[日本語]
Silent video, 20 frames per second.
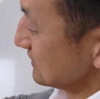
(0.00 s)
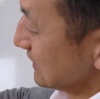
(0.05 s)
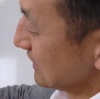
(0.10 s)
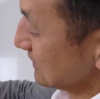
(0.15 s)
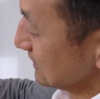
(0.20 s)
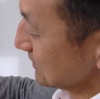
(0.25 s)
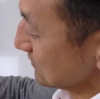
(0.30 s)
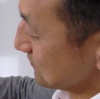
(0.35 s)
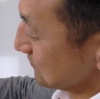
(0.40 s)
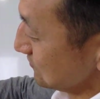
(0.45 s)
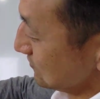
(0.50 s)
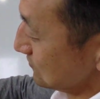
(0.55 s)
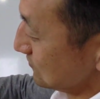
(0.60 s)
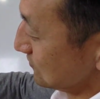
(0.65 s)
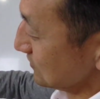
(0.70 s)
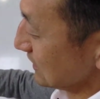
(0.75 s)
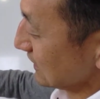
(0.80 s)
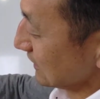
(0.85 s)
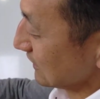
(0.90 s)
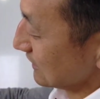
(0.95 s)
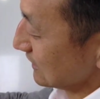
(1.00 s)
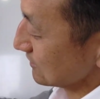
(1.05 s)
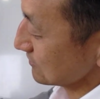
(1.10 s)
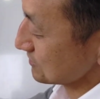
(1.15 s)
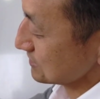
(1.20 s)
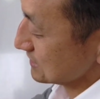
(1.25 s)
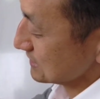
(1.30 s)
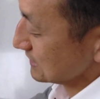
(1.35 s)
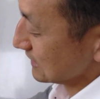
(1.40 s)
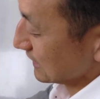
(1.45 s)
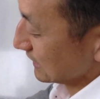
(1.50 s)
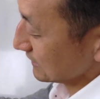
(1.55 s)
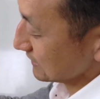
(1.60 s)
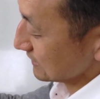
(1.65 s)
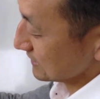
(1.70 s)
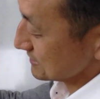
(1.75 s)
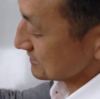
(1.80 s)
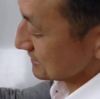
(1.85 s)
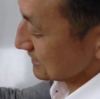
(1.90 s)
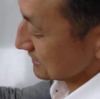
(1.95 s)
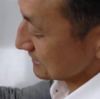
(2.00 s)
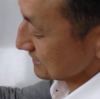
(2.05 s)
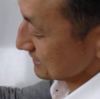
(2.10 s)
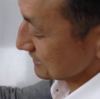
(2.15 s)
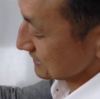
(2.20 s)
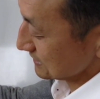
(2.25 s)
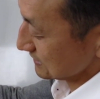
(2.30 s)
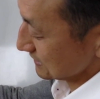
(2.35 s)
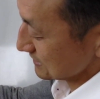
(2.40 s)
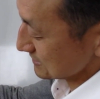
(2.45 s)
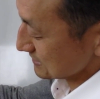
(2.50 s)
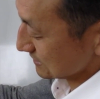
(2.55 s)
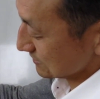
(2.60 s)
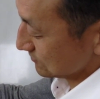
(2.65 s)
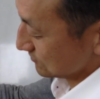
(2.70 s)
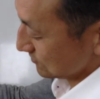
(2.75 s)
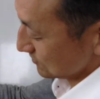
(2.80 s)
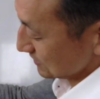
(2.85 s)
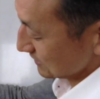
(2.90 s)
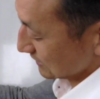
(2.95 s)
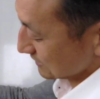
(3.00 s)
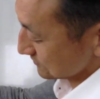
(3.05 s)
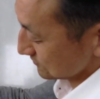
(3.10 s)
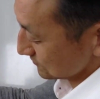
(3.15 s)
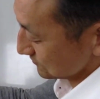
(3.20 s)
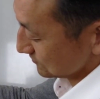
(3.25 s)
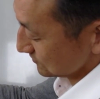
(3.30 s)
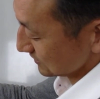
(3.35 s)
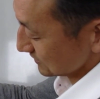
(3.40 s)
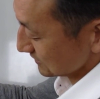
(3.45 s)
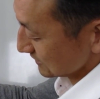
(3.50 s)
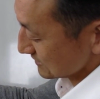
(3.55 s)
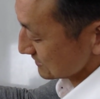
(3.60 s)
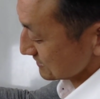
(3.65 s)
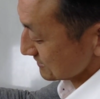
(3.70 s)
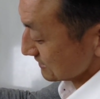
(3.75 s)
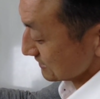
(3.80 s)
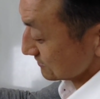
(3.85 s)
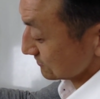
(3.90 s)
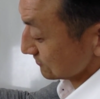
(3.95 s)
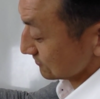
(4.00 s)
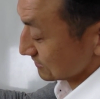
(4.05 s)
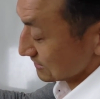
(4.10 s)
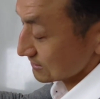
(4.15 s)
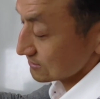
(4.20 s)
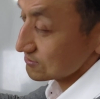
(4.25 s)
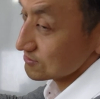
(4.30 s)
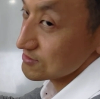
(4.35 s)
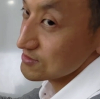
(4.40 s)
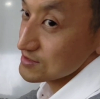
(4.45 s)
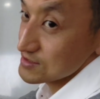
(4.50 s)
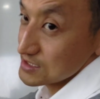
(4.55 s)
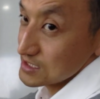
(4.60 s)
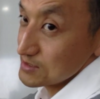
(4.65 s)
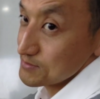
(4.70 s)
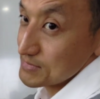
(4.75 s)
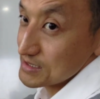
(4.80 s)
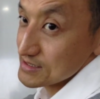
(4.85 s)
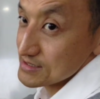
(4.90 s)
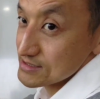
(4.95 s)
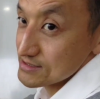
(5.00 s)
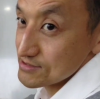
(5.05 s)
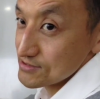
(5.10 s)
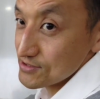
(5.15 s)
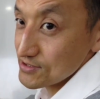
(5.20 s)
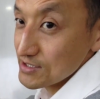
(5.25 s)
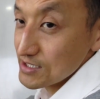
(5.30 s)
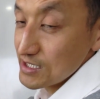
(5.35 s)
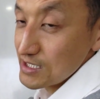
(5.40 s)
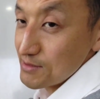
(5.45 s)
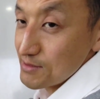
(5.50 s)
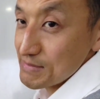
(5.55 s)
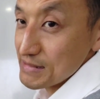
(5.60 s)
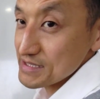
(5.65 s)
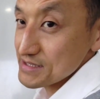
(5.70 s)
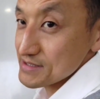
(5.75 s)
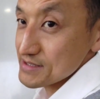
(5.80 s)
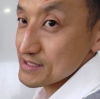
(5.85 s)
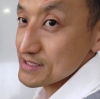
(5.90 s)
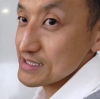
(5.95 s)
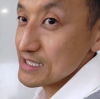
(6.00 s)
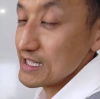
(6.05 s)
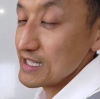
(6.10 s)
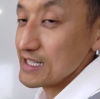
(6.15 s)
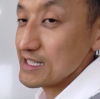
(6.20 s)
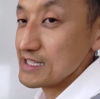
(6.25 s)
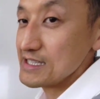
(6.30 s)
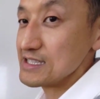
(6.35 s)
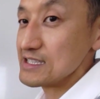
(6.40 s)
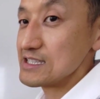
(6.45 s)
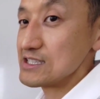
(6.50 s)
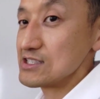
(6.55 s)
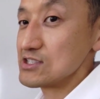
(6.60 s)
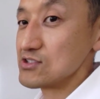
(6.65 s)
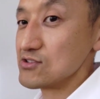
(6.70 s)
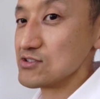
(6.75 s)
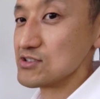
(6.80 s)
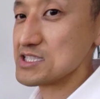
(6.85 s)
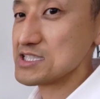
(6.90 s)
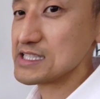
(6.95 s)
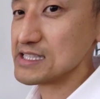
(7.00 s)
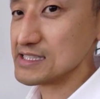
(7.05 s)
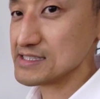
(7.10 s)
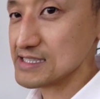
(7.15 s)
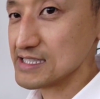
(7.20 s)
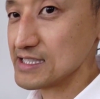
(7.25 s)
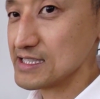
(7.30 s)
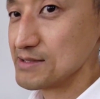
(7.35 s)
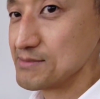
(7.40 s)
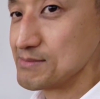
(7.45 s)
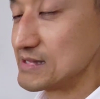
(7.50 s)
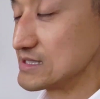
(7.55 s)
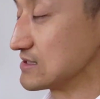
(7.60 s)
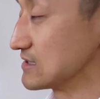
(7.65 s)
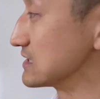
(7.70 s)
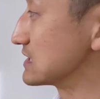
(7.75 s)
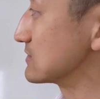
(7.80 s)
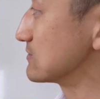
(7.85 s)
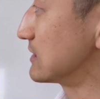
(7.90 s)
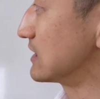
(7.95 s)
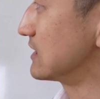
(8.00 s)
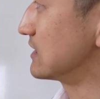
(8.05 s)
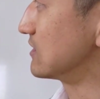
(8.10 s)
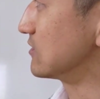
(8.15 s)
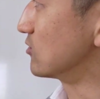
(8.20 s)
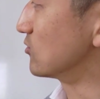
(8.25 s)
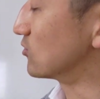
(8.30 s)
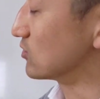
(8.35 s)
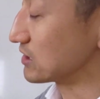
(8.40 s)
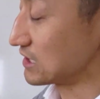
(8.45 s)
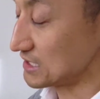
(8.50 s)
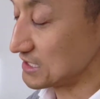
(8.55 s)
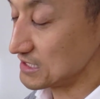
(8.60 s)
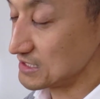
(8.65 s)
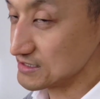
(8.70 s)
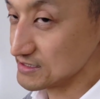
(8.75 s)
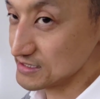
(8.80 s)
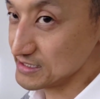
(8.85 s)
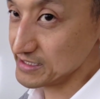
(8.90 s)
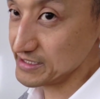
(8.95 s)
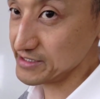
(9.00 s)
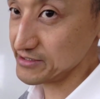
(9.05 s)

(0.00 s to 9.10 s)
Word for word: なんでこの骨が内側にねじれてきて、下の骨が外にねじれるのかと言いますと、まず原因としてですね、まず一番大きな原